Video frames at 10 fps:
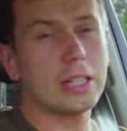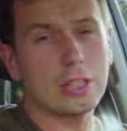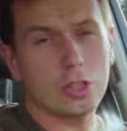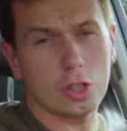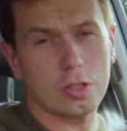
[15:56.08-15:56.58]

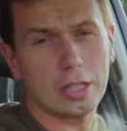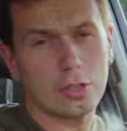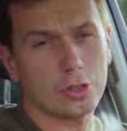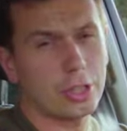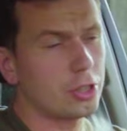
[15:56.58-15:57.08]
i
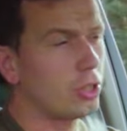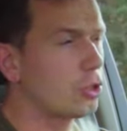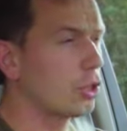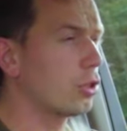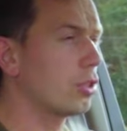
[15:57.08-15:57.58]

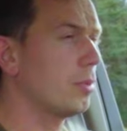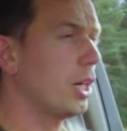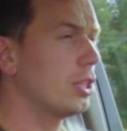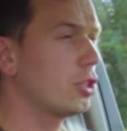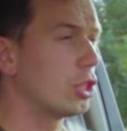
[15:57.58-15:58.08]
333 konie
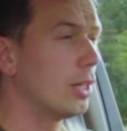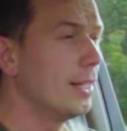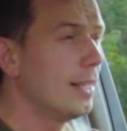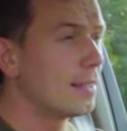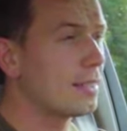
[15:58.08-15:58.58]
mechaniczne.
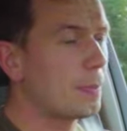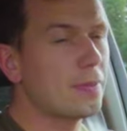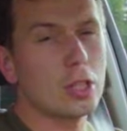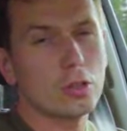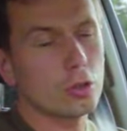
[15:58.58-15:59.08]

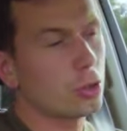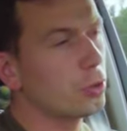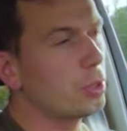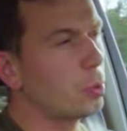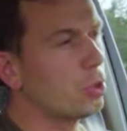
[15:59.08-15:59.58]
Zapewnia on
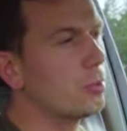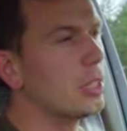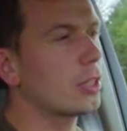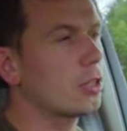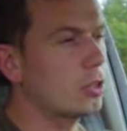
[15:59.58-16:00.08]
osiągi
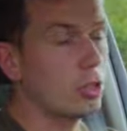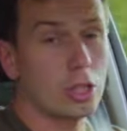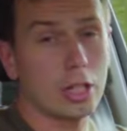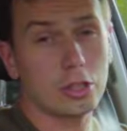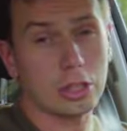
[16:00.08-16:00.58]
podobne jak
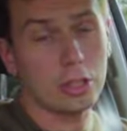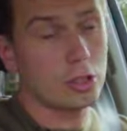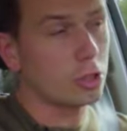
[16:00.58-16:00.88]
3.6 i